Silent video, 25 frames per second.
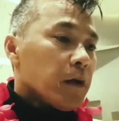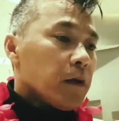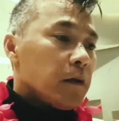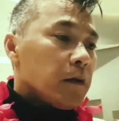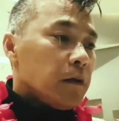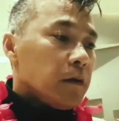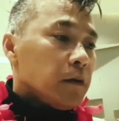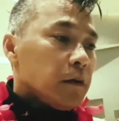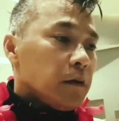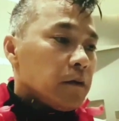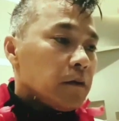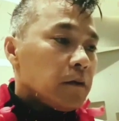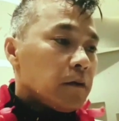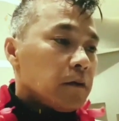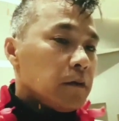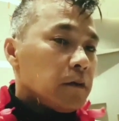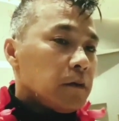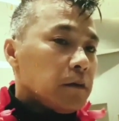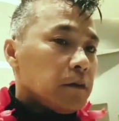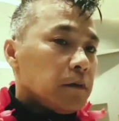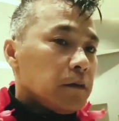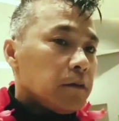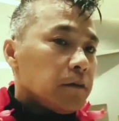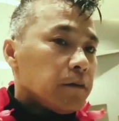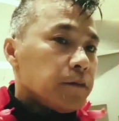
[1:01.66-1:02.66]
na boto
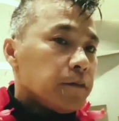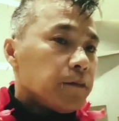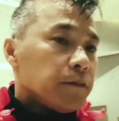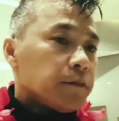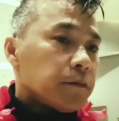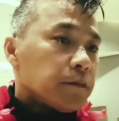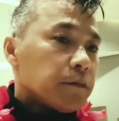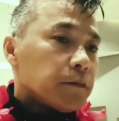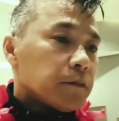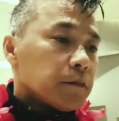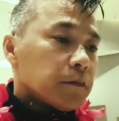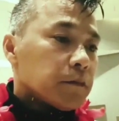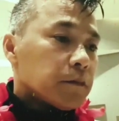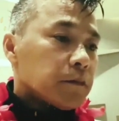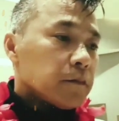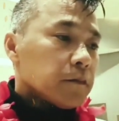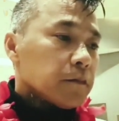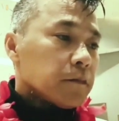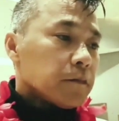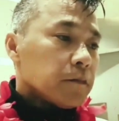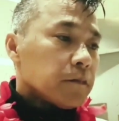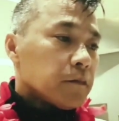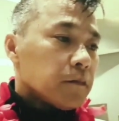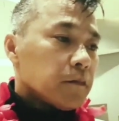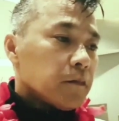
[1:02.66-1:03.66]
po siya o gusto niya rin
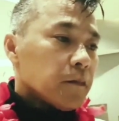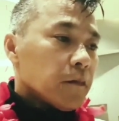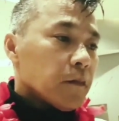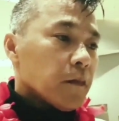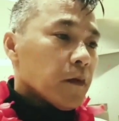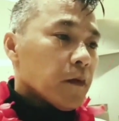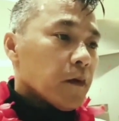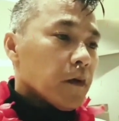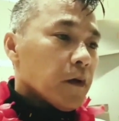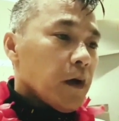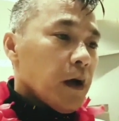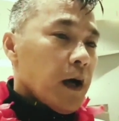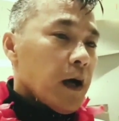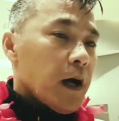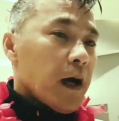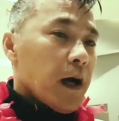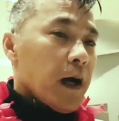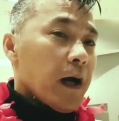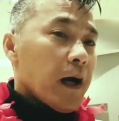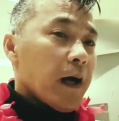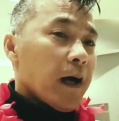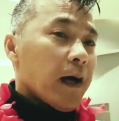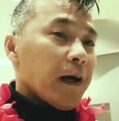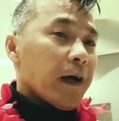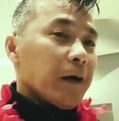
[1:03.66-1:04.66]
si uh,
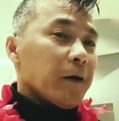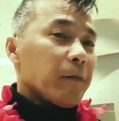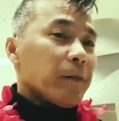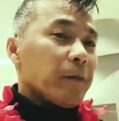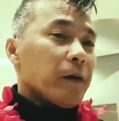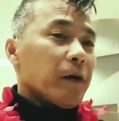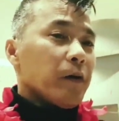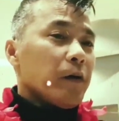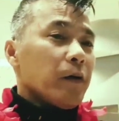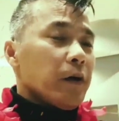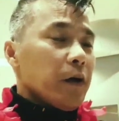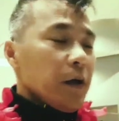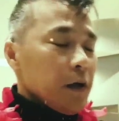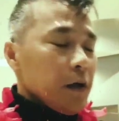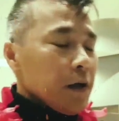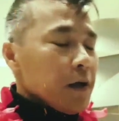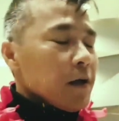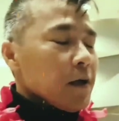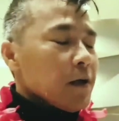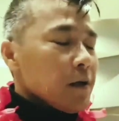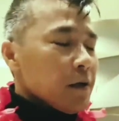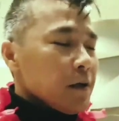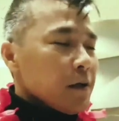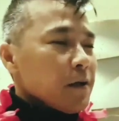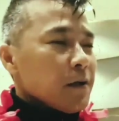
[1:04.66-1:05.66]
ah. si uh, um,
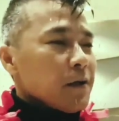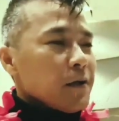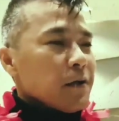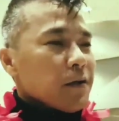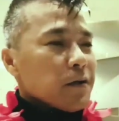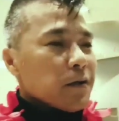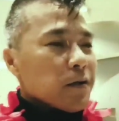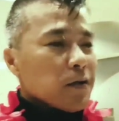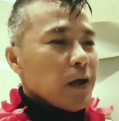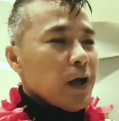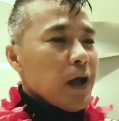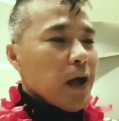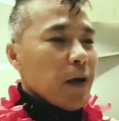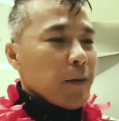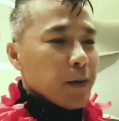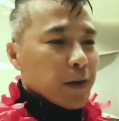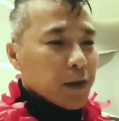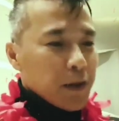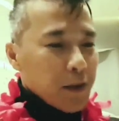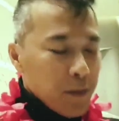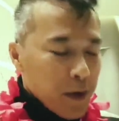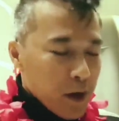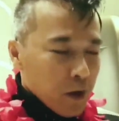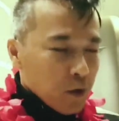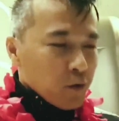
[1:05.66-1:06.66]
nabanggit niya sa interview Salamat niya.
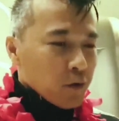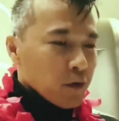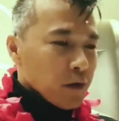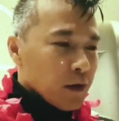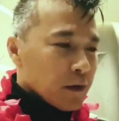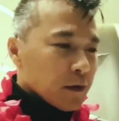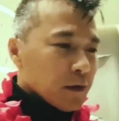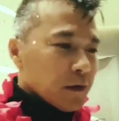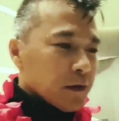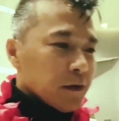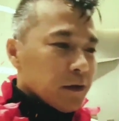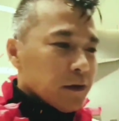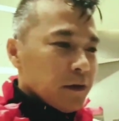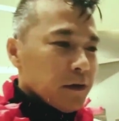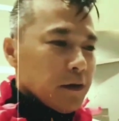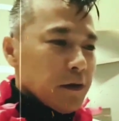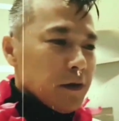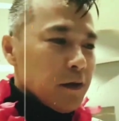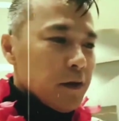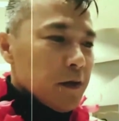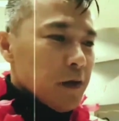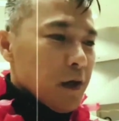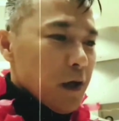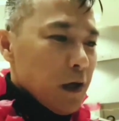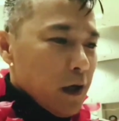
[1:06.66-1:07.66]
naman kung gano'n.
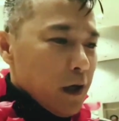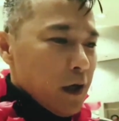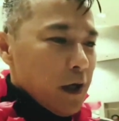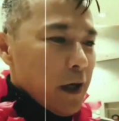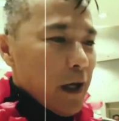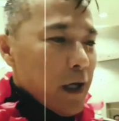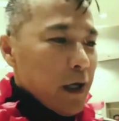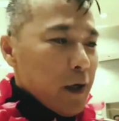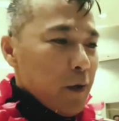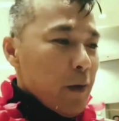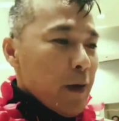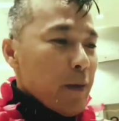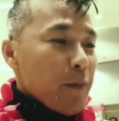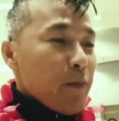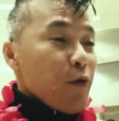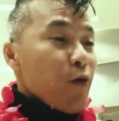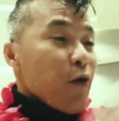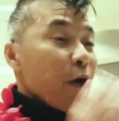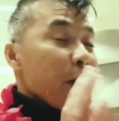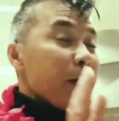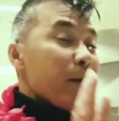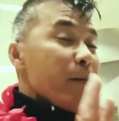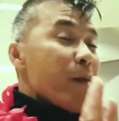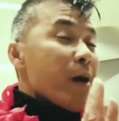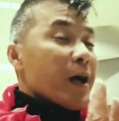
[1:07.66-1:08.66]
Mm-hmm. Uh, anyway,
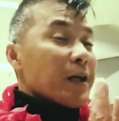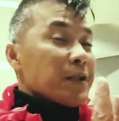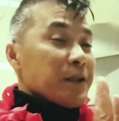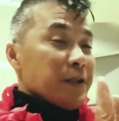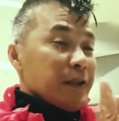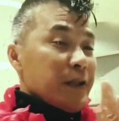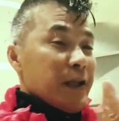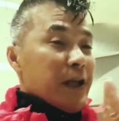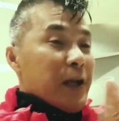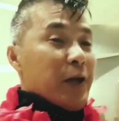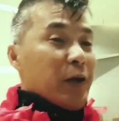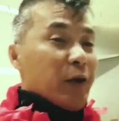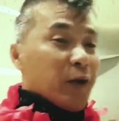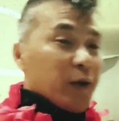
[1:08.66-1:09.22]
buhay naman kasi nila yon.